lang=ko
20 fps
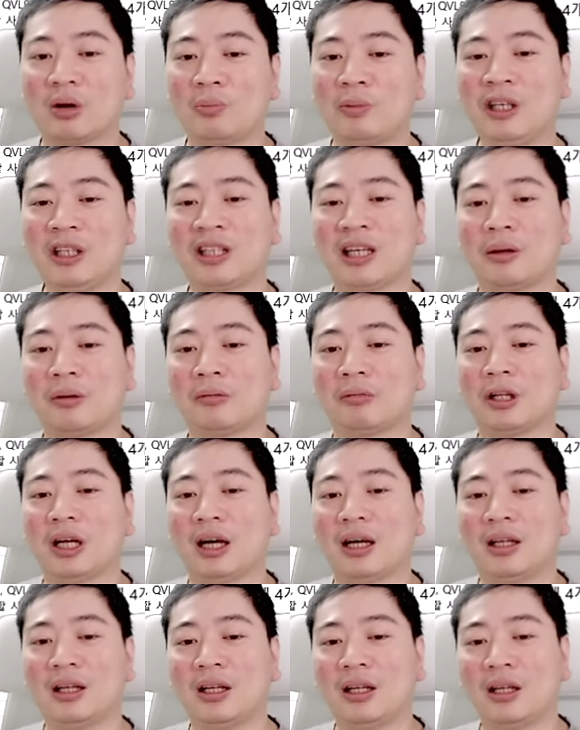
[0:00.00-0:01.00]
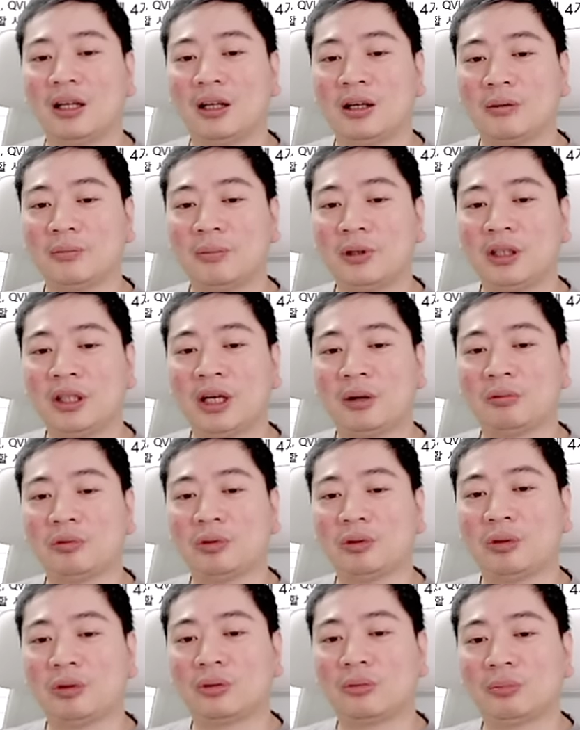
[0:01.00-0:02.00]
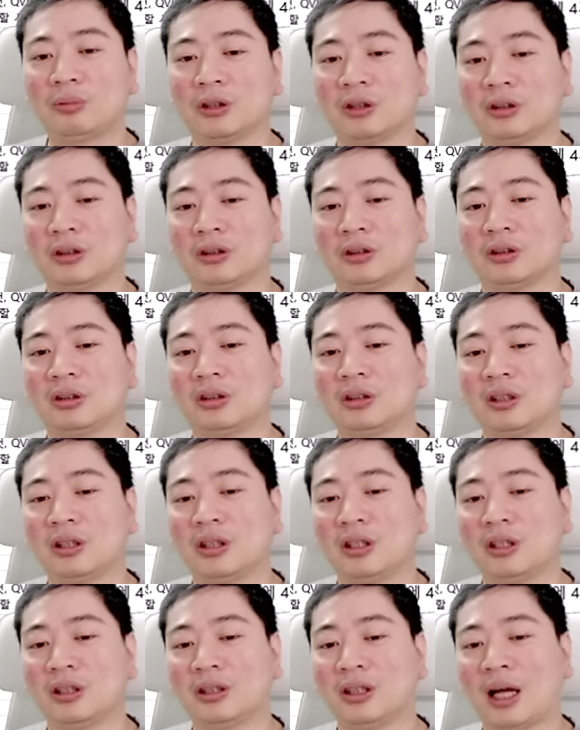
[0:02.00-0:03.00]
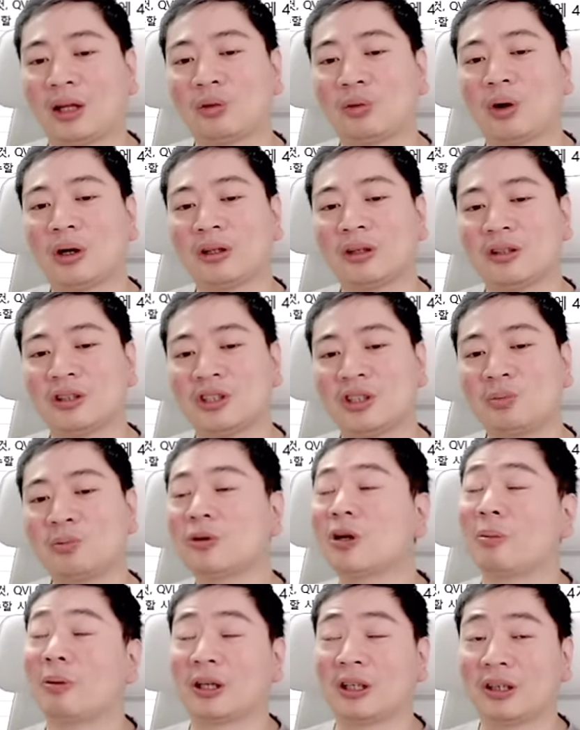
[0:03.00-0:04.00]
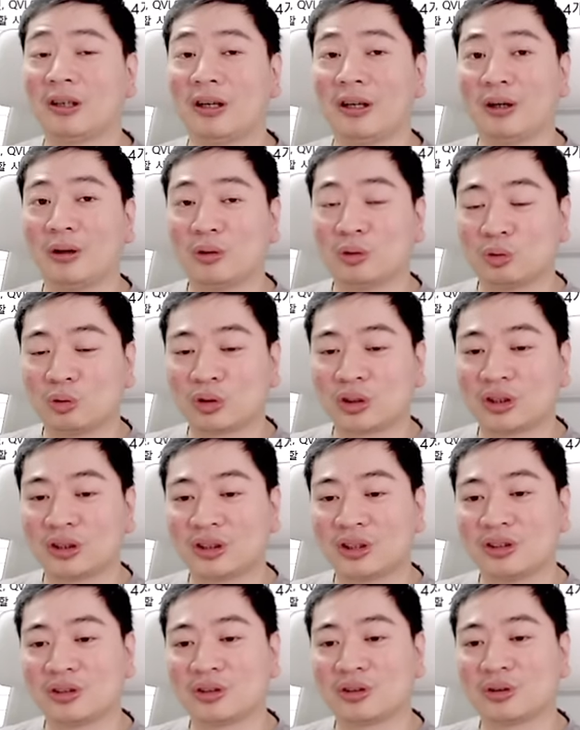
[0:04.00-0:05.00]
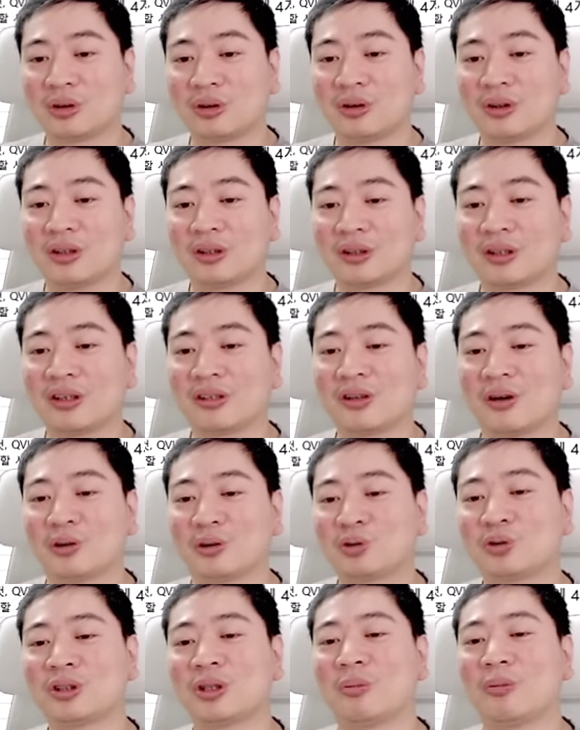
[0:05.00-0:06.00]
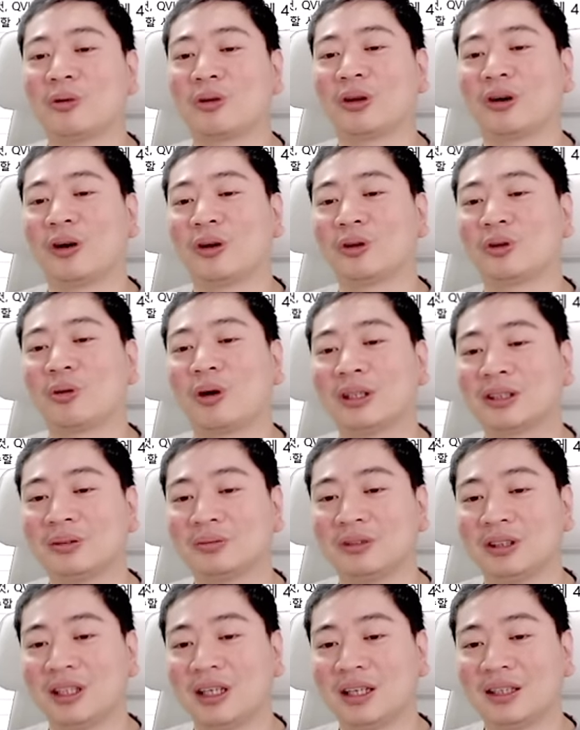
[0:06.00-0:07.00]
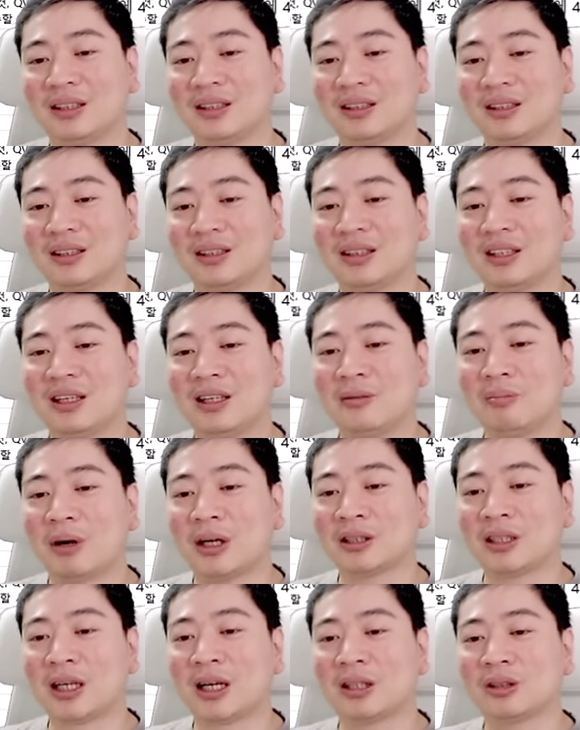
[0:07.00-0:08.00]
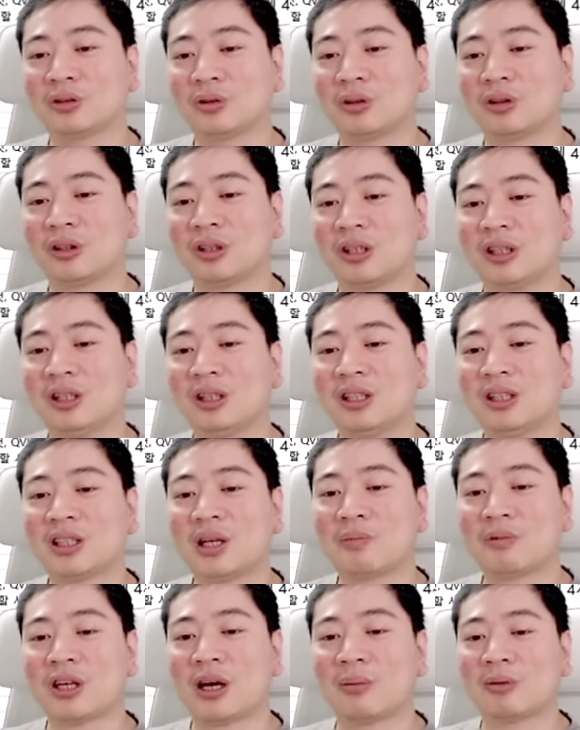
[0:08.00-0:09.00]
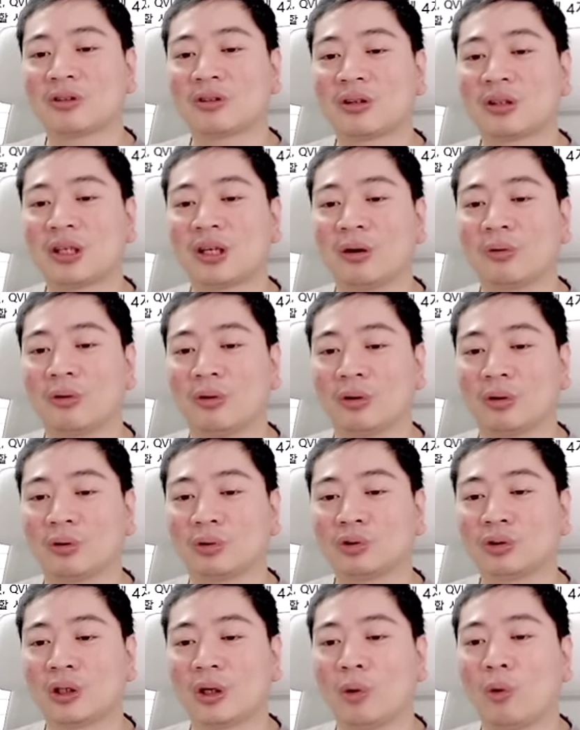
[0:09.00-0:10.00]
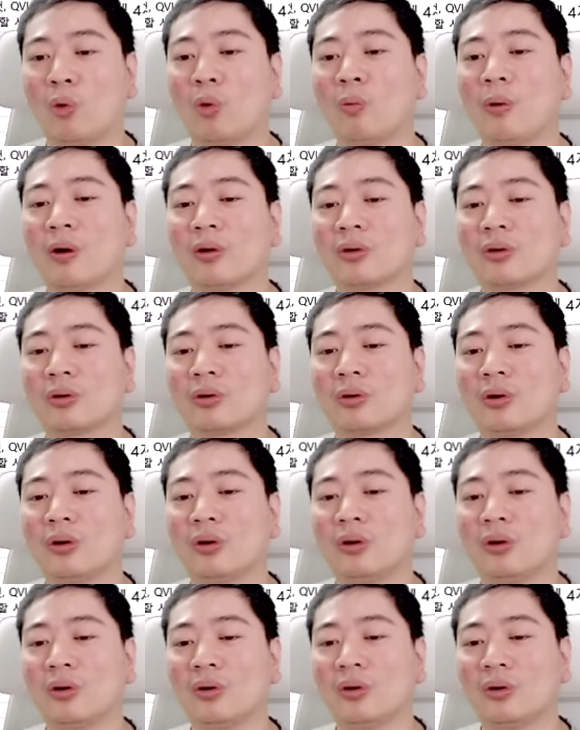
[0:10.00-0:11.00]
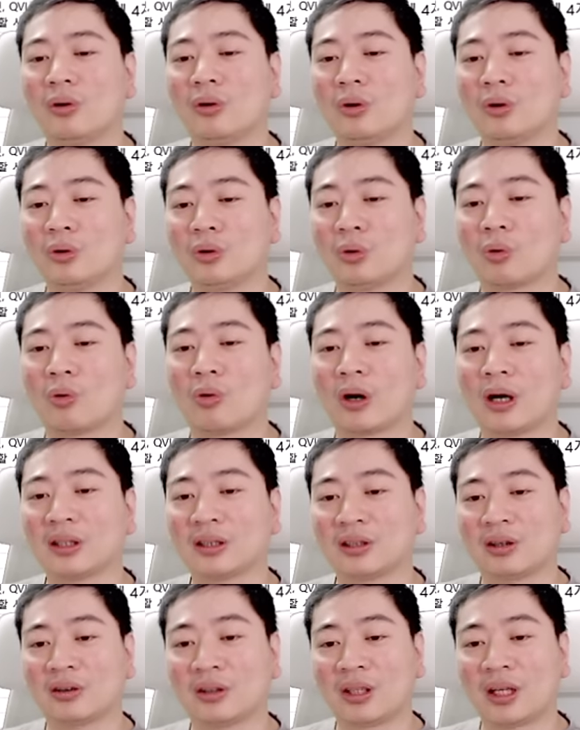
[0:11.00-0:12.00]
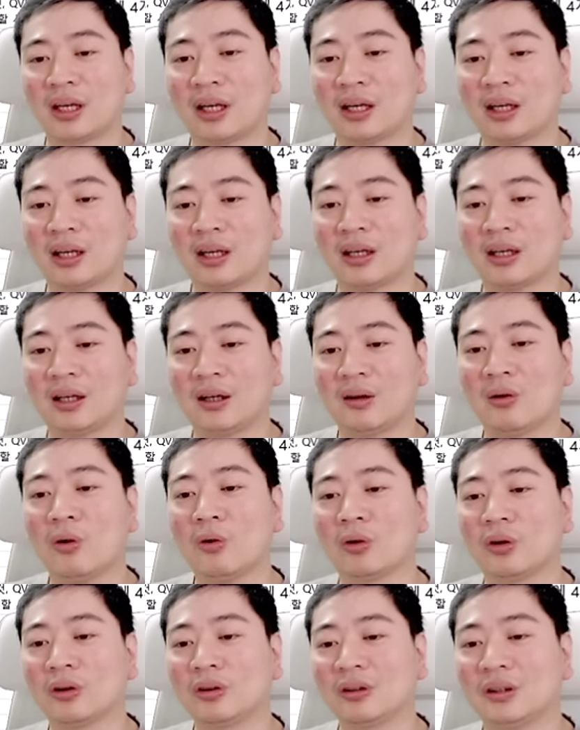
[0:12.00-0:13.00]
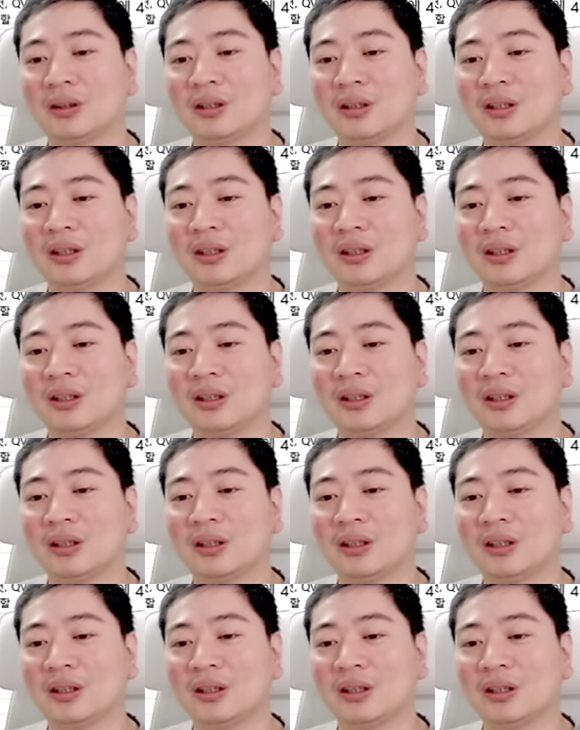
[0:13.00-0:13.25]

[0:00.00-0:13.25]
B 타입입니다. B타입은 다 똑같은데 CPU가 바뀐 거예요 9000 시리즈로 그래서 추천 목록이 거의 똑같습니다 마찬가지로 여기 1, 2, 3, 4번 선택하고 그 중에 5번으로 요거까지 선택 혹은